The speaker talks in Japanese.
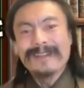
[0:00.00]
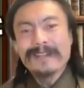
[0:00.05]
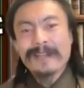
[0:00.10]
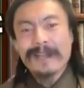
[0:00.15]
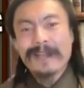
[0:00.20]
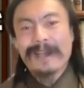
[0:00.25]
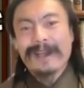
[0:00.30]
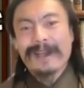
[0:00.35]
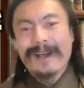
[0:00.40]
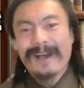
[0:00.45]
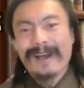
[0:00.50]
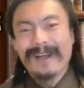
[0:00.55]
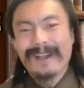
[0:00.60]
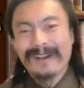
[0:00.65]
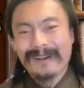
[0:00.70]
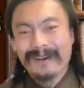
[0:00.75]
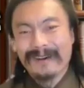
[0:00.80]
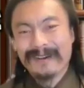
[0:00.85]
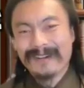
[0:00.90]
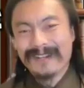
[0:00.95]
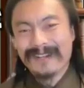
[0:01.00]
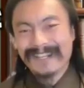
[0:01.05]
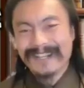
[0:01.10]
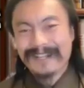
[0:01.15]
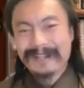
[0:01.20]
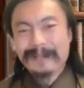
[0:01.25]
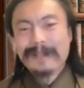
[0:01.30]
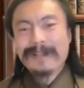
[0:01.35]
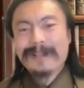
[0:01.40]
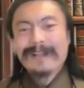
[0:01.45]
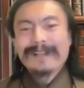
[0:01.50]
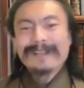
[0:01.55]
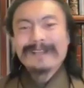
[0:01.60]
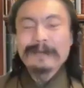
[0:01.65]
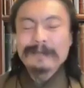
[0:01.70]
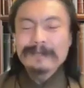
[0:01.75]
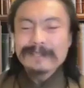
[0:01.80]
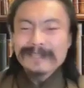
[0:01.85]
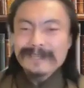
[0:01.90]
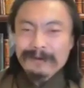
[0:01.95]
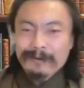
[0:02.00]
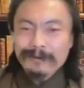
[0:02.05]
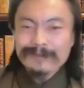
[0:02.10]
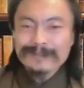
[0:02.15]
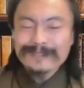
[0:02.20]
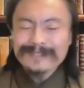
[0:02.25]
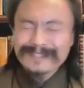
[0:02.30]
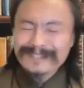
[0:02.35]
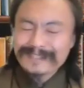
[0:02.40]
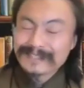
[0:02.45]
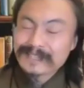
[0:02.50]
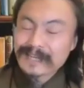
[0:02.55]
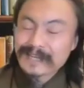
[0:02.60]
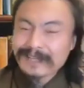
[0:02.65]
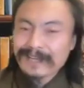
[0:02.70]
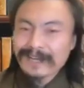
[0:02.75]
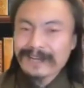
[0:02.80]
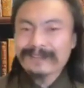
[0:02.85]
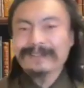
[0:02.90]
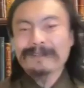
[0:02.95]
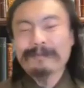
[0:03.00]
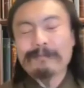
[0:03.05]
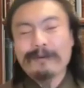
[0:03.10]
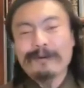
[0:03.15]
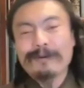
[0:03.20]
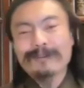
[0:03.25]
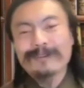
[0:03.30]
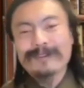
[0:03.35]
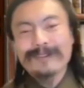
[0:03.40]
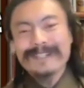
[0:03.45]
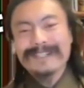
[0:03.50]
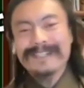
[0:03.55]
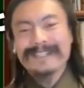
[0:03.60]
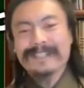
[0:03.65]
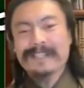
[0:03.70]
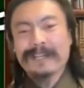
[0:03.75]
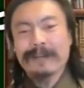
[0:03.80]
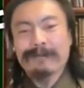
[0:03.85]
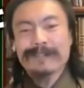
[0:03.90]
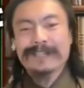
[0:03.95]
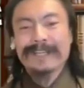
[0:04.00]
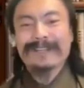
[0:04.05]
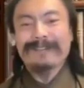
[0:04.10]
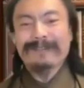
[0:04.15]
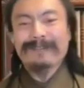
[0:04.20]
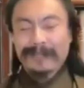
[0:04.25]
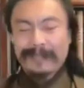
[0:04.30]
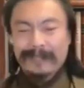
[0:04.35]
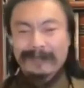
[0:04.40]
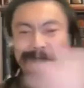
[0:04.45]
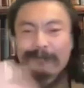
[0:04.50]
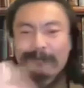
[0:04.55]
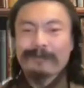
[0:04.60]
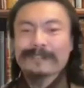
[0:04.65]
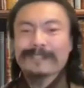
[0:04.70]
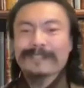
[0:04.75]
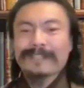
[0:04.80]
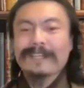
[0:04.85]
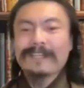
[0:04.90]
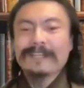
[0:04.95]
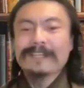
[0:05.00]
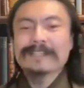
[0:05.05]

ねえ、日本じゃなくて、もう本当にゼロさいとかでもう、捨